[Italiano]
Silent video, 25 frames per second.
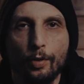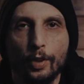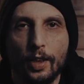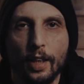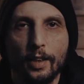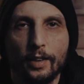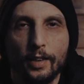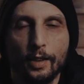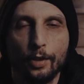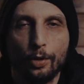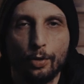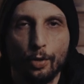e
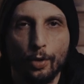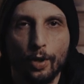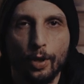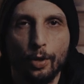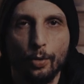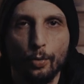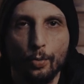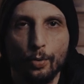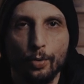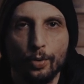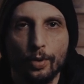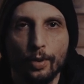dal sensore
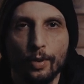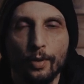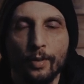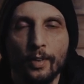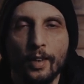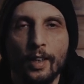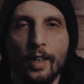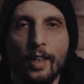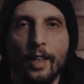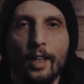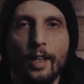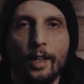in uso,
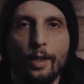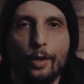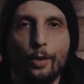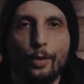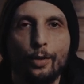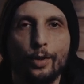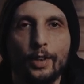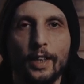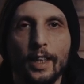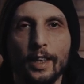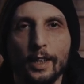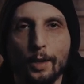
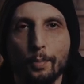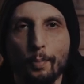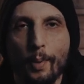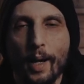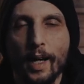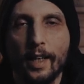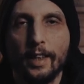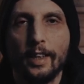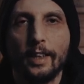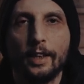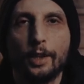Così a spanne